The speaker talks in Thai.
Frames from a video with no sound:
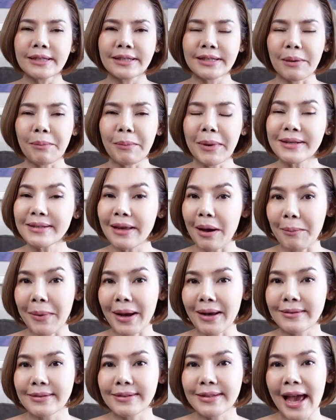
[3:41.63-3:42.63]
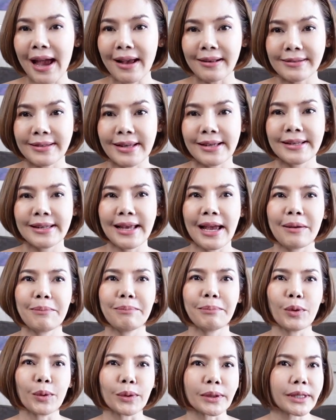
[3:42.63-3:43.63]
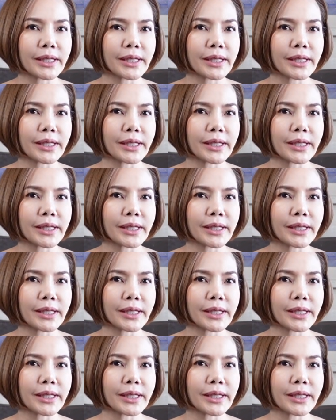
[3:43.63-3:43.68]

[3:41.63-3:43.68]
จะไม่สามารถสร้างเส้นใยโปร